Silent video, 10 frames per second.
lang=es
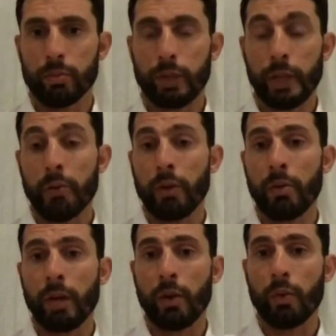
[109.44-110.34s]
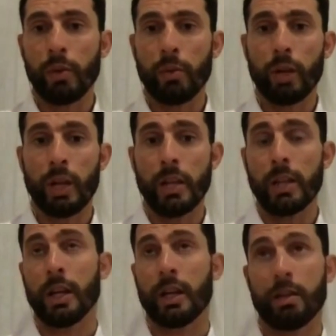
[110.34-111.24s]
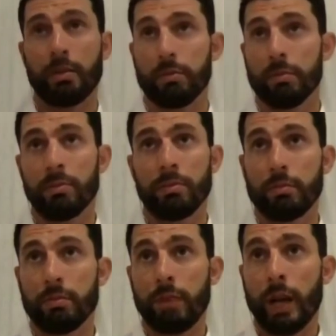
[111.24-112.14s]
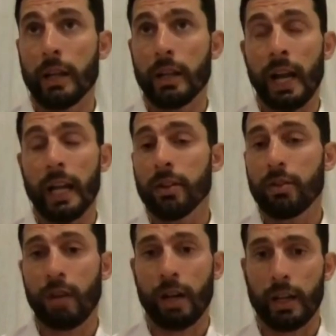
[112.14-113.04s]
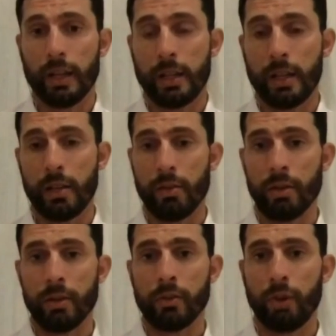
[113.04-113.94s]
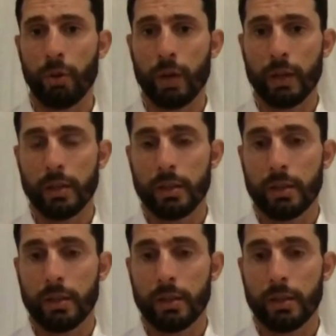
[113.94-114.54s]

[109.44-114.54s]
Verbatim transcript: creo que una cuna muy linda, hay talento en Argentina, creo que de sobra,